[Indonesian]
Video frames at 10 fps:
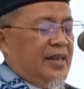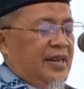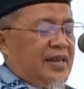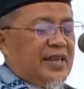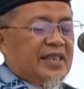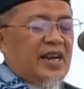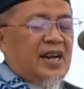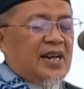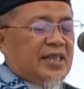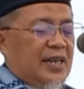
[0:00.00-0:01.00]

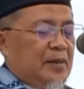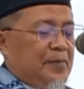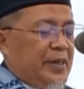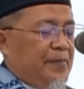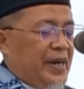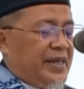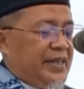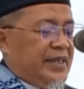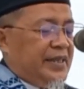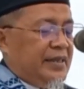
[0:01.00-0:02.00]
ketaatan
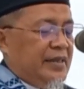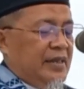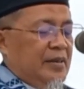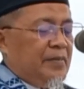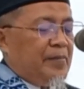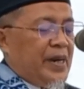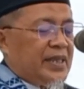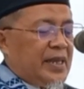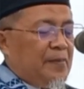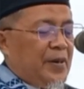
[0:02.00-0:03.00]
pribadi,
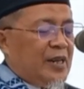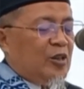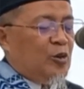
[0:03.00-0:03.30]
memantapkan